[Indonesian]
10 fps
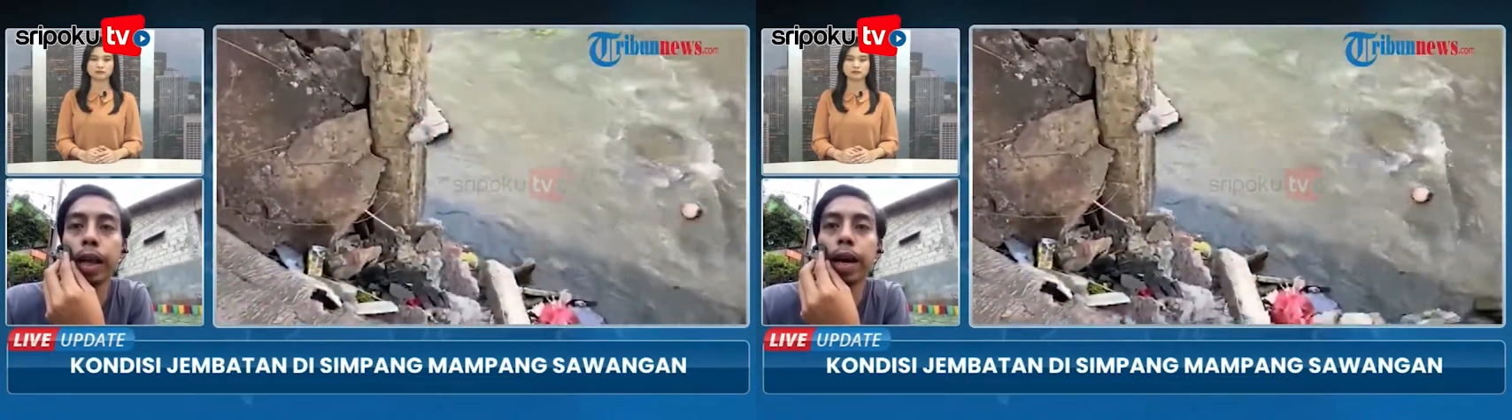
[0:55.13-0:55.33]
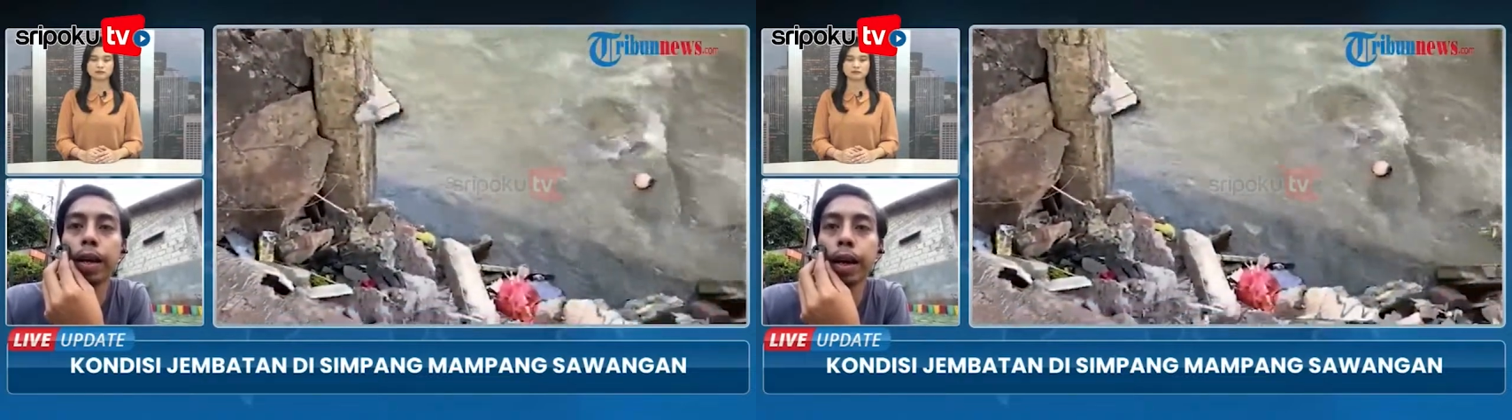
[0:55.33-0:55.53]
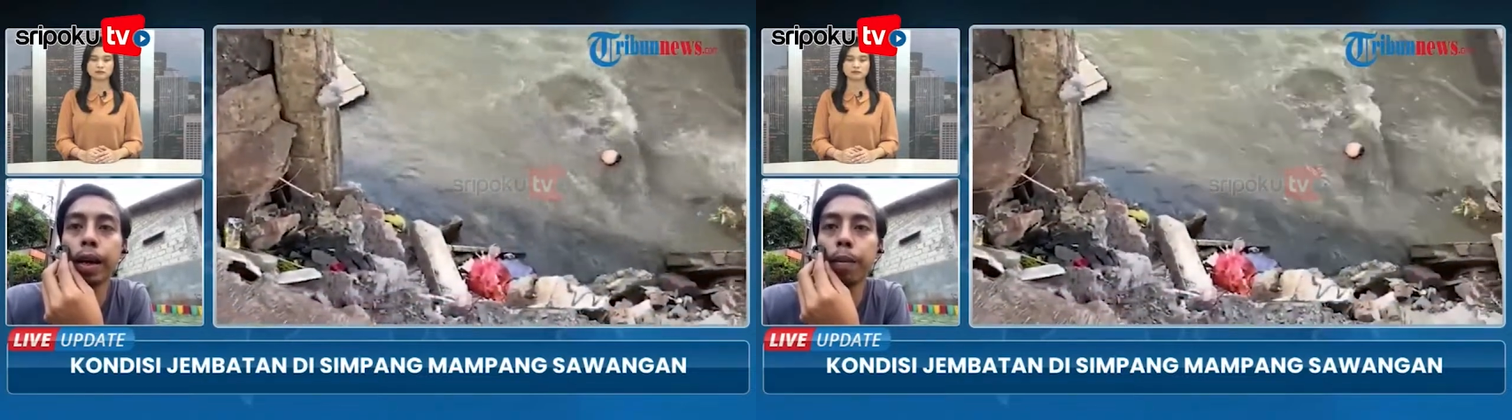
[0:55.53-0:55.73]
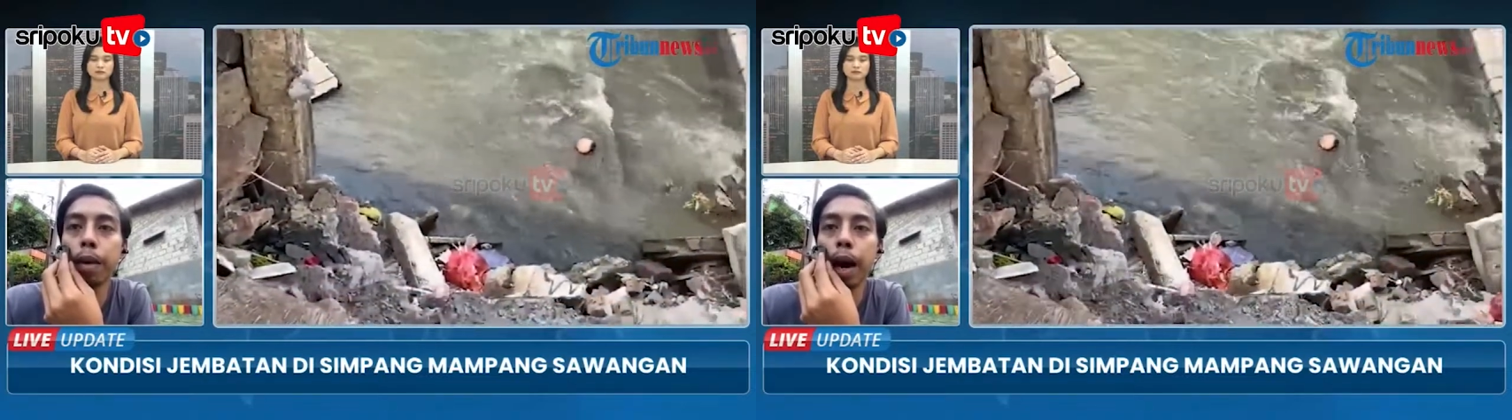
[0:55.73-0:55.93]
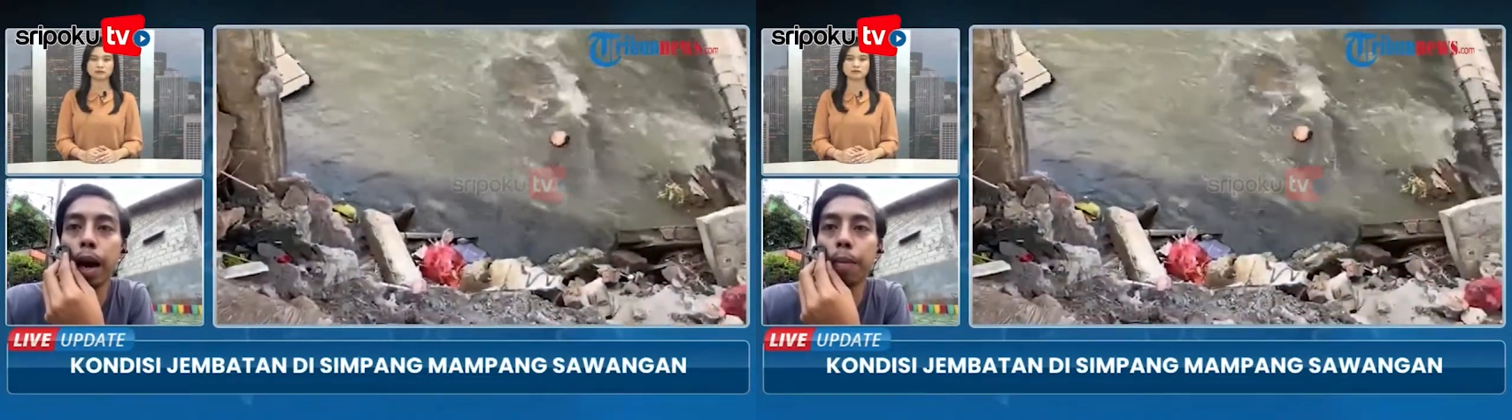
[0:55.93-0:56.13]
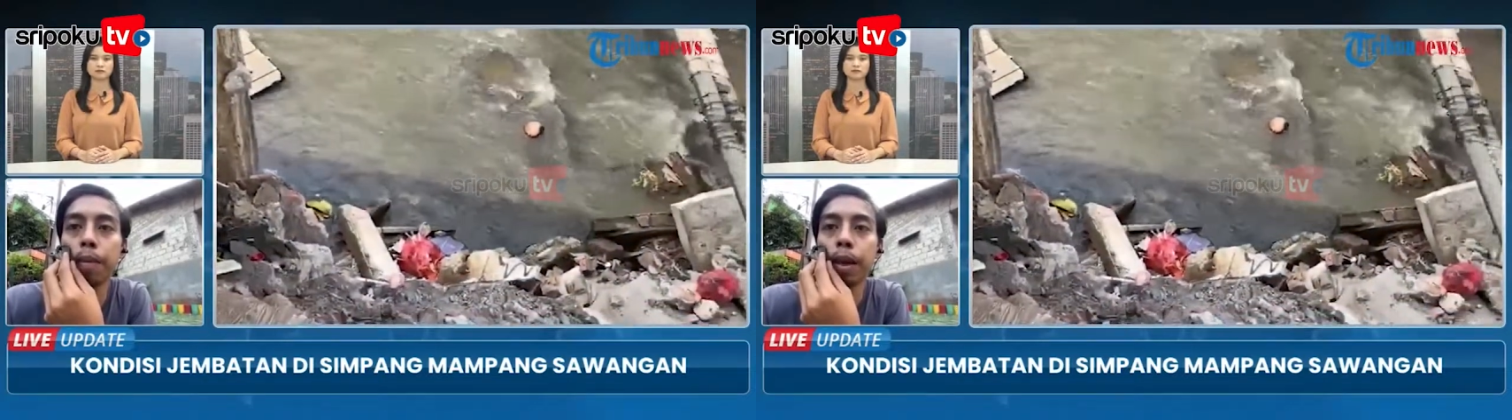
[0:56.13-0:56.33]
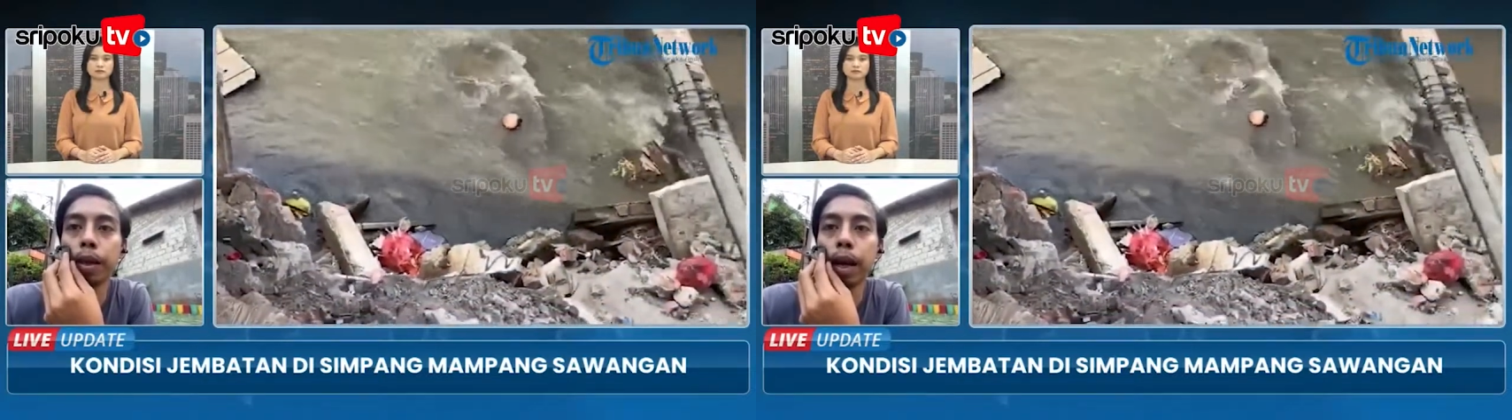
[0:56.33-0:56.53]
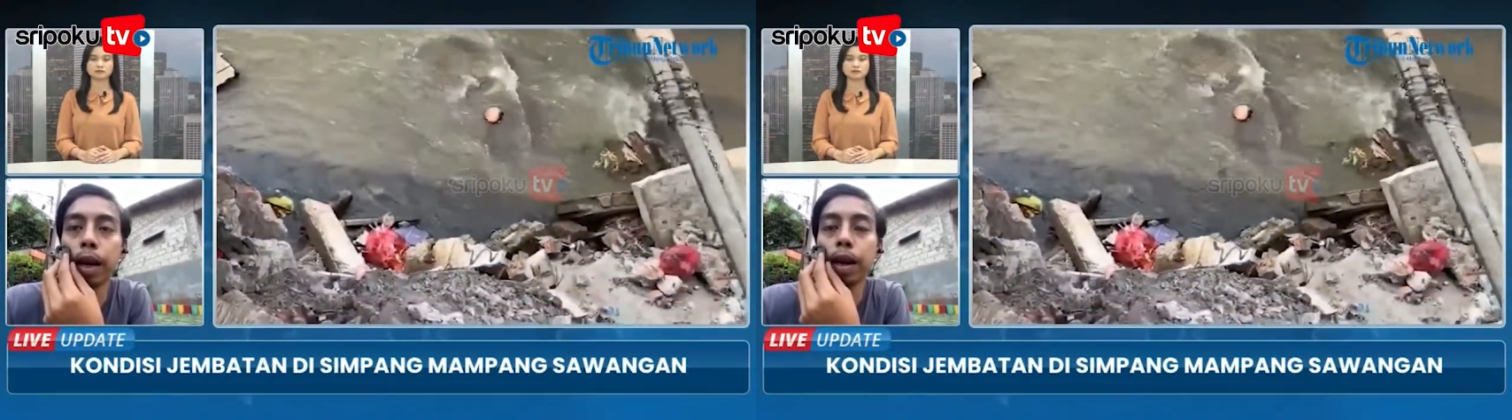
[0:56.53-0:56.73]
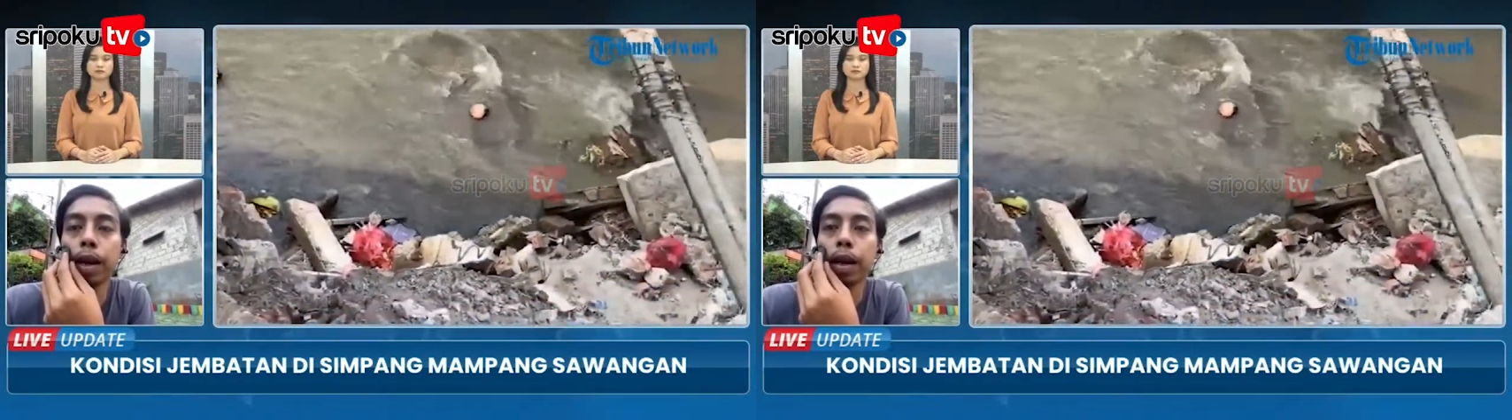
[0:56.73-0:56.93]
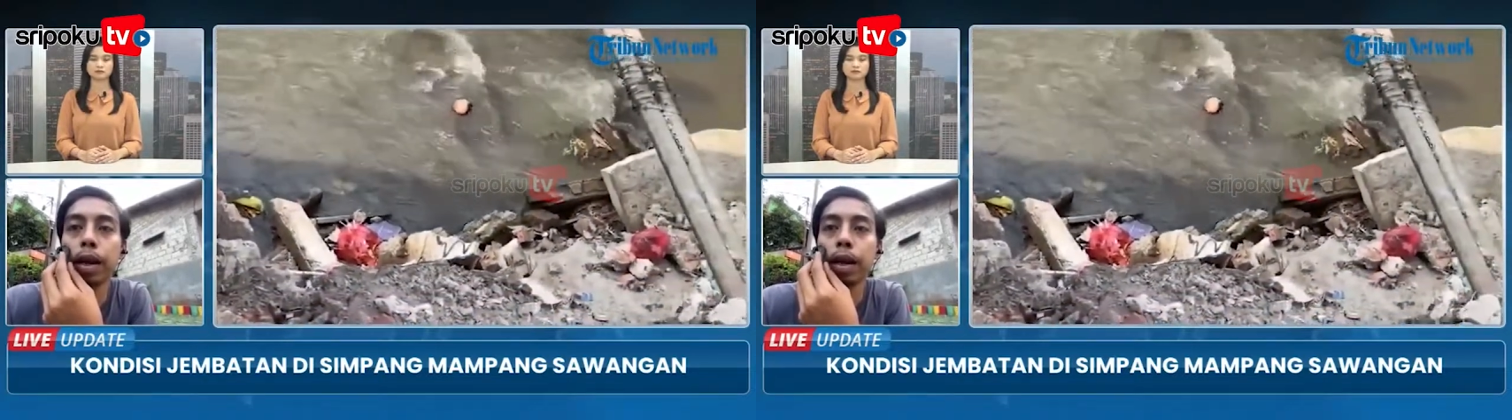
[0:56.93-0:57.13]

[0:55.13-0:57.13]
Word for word: tiangnya yang mengalami retak